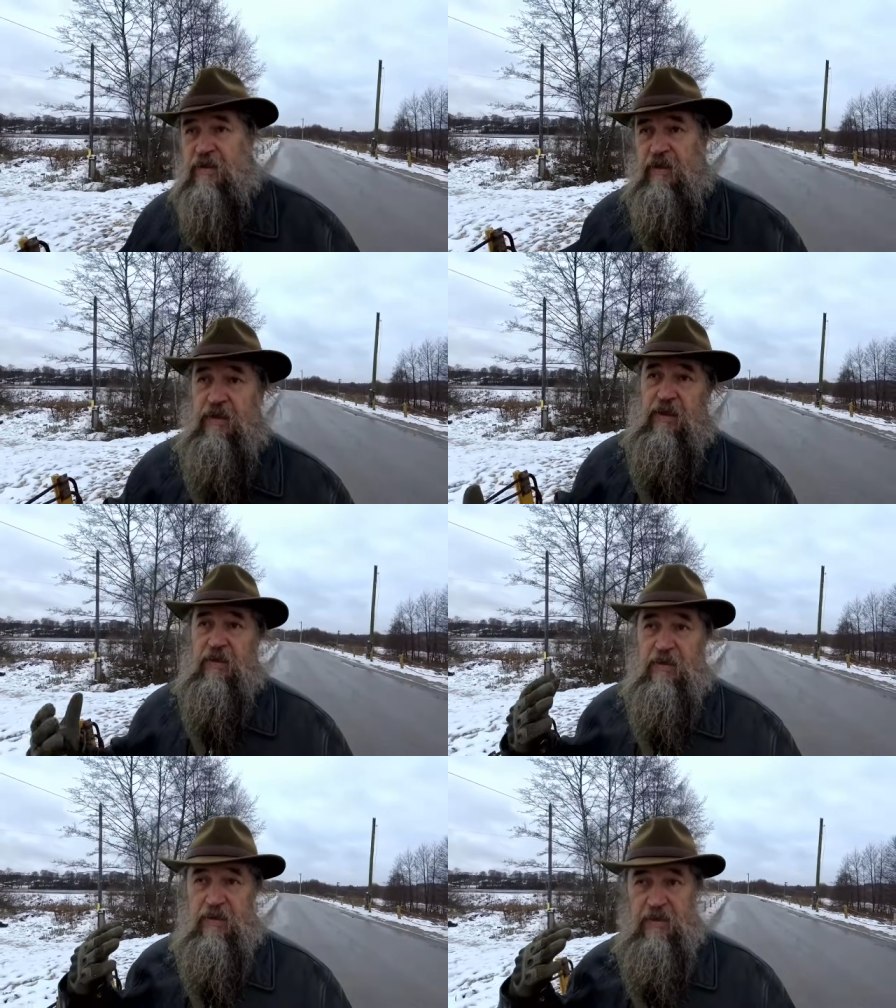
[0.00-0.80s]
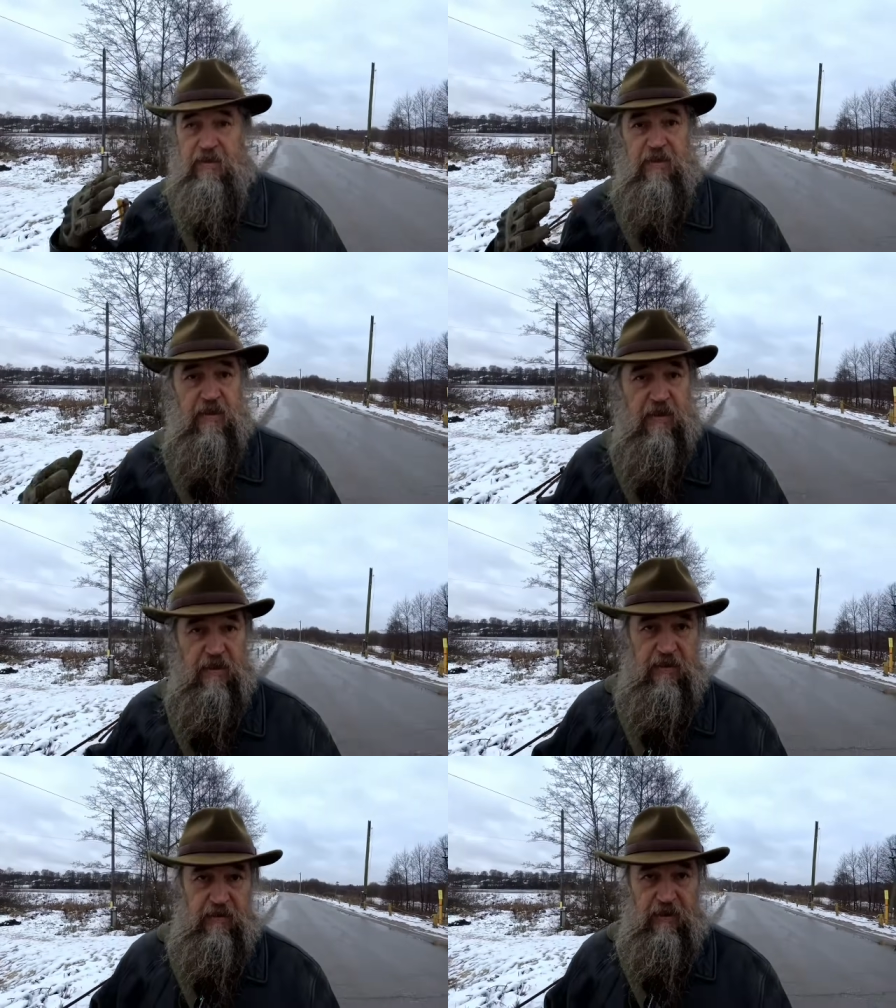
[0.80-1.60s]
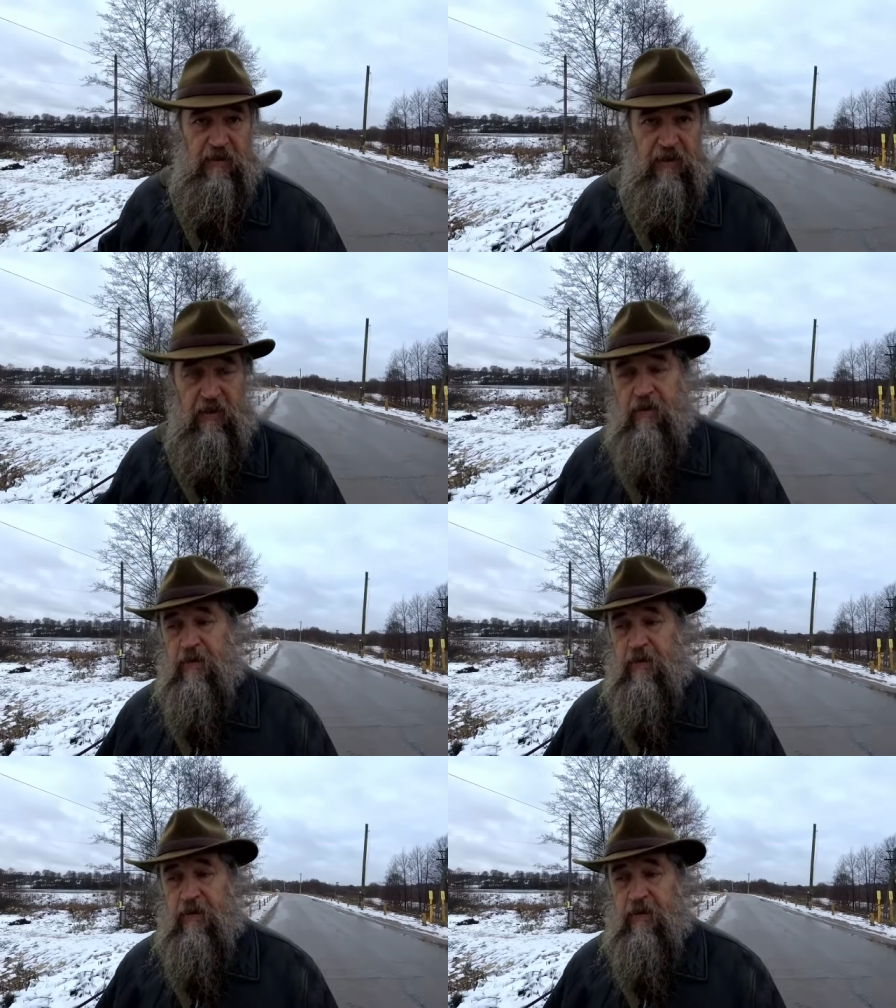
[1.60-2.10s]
Сергея Есенина,